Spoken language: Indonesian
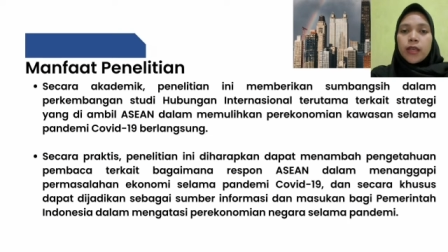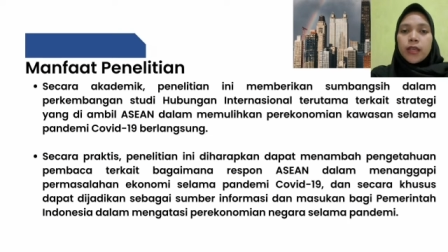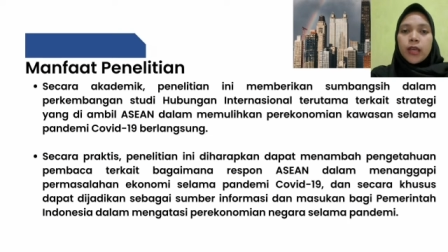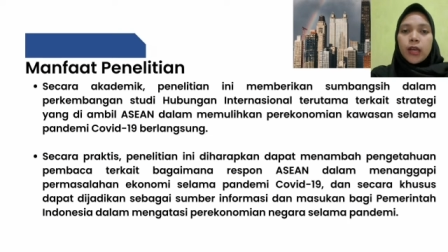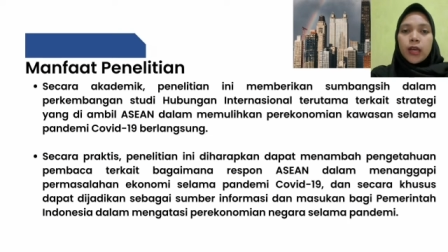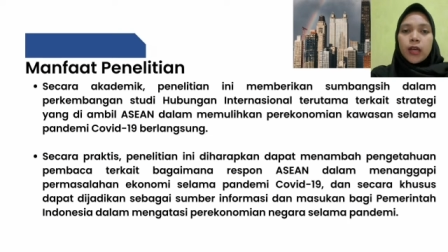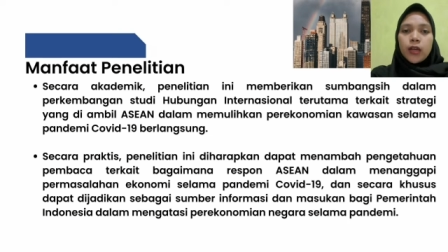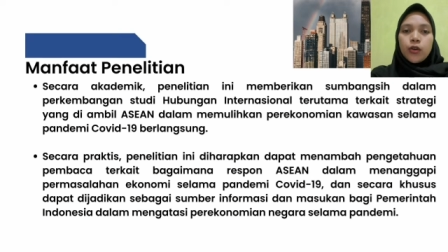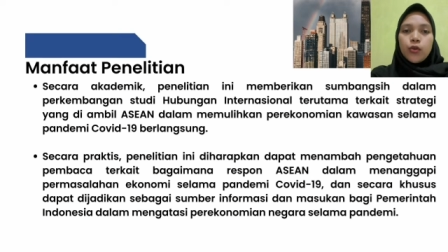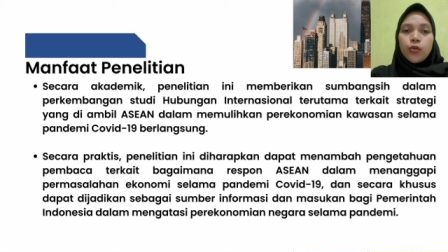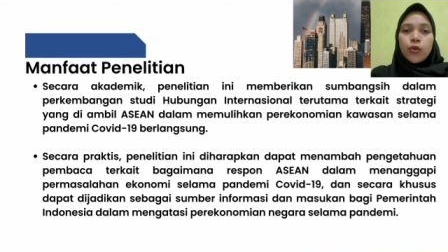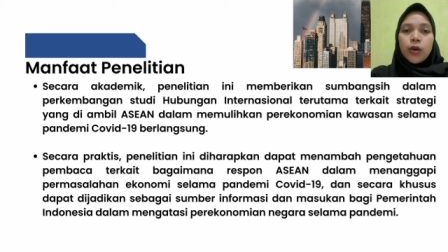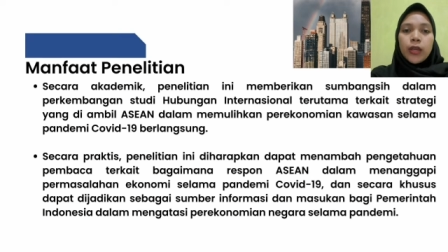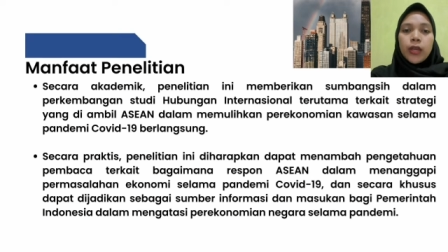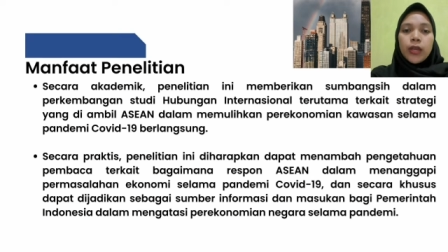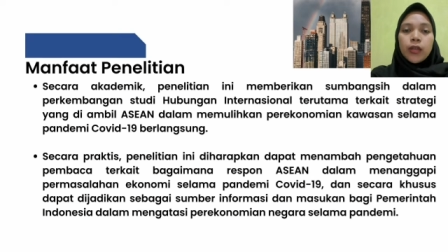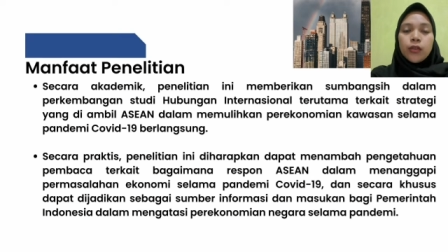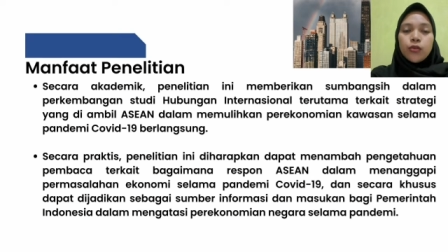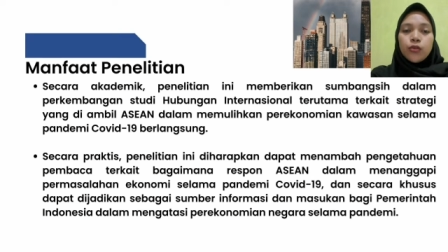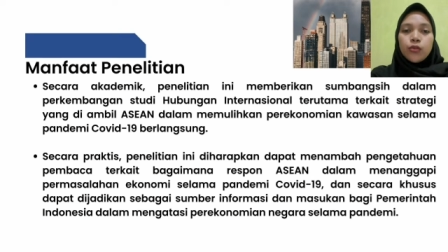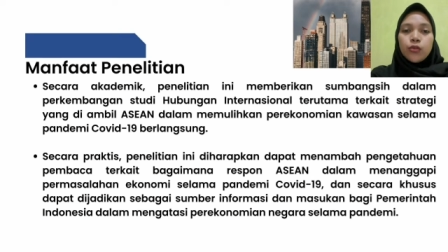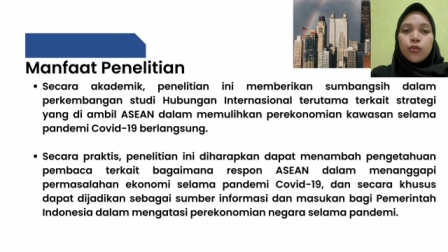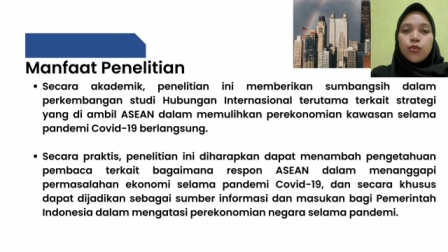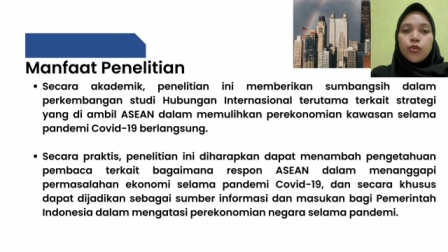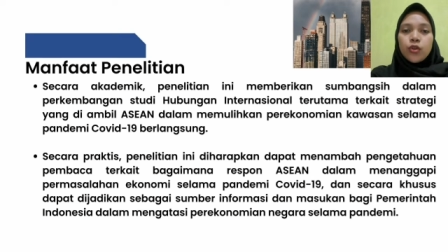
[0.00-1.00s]
Yang kedua
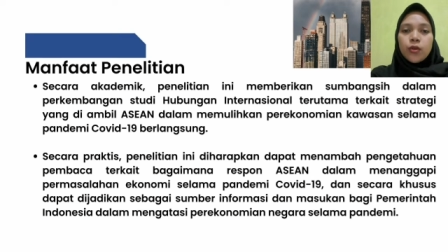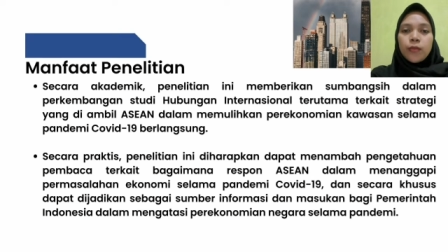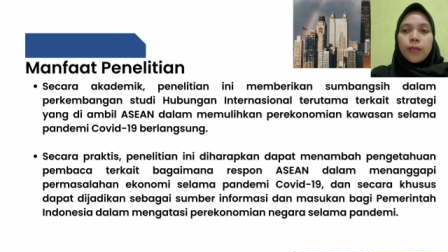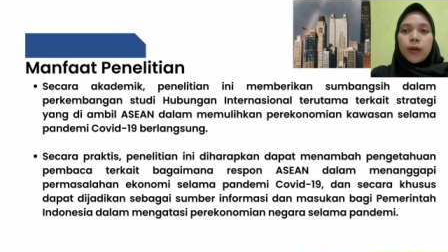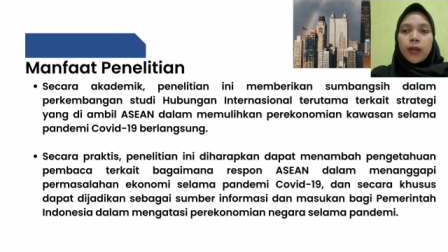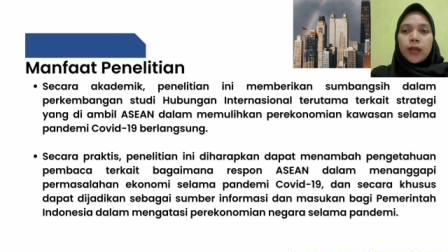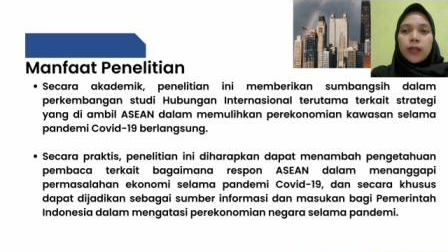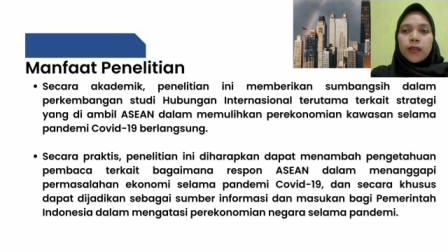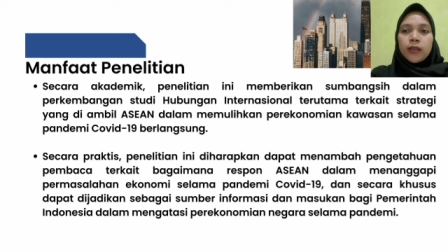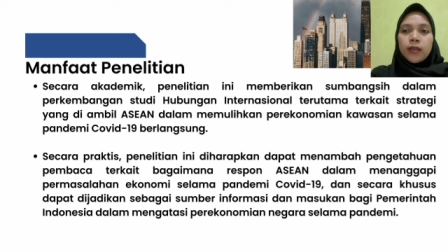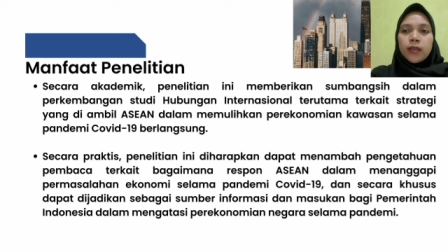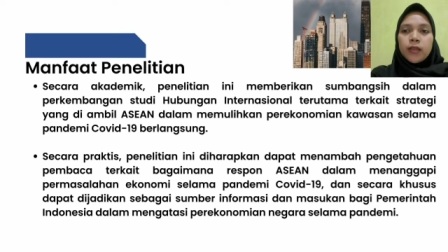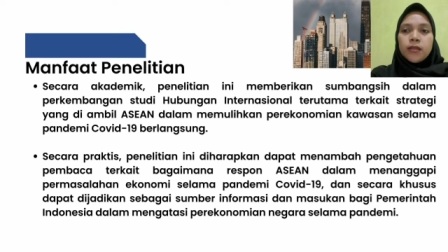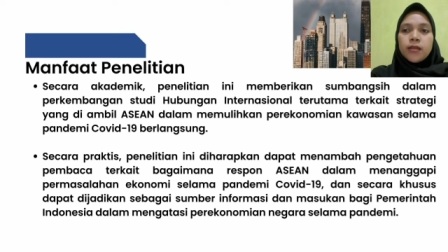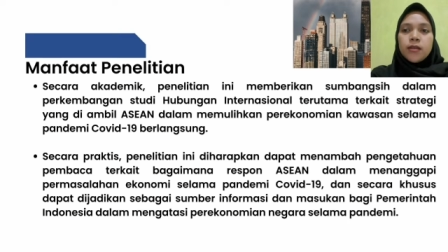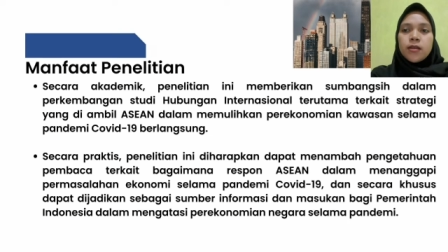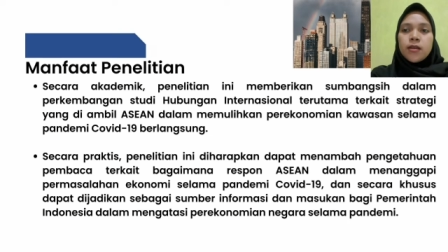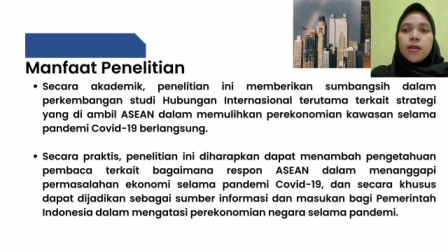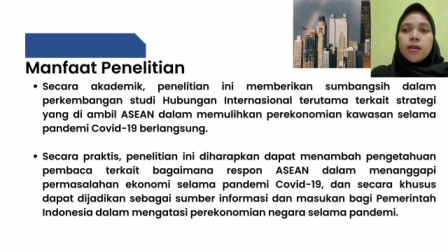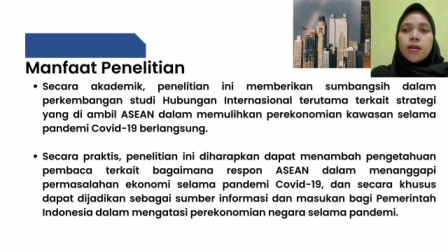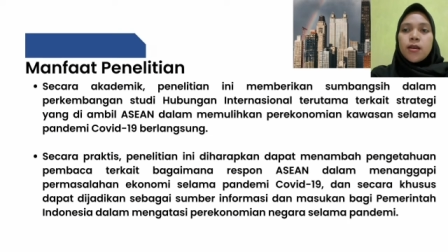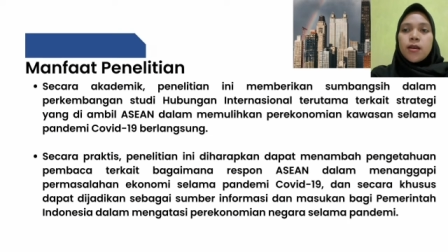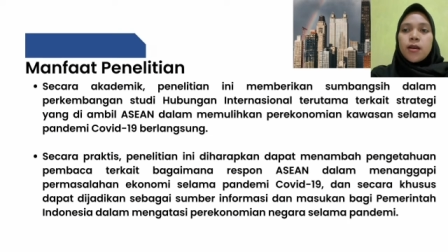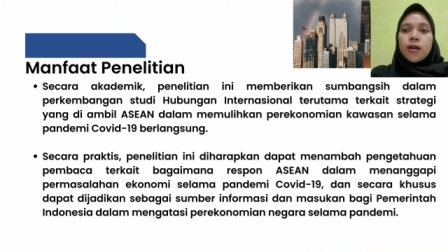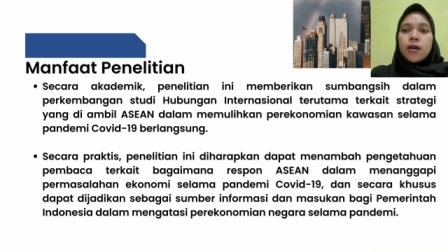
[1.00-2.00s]
yaitu tujuan praktis.
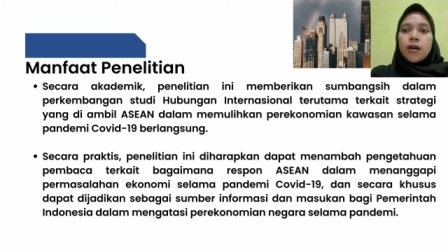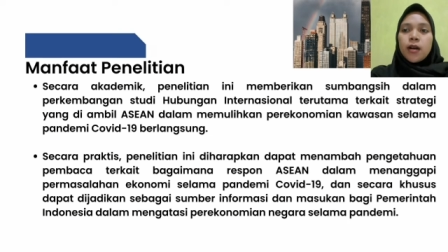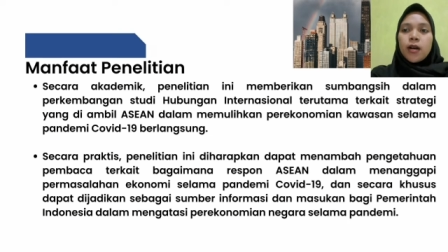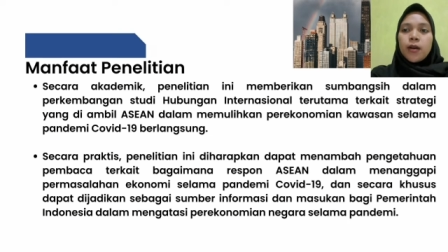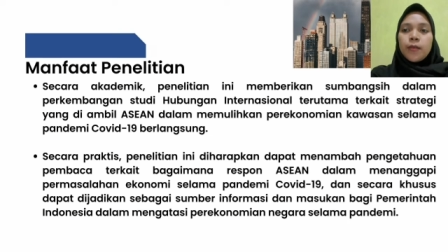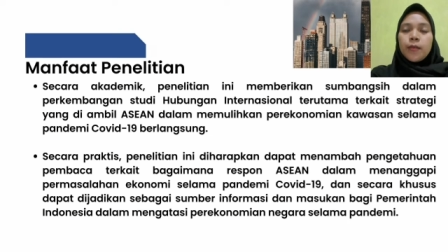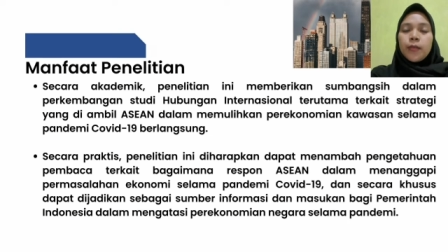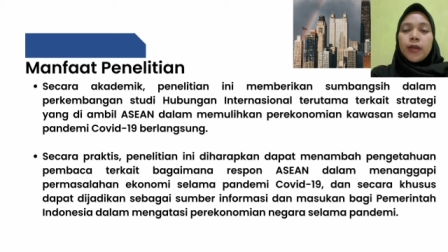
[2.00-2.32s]
Eh,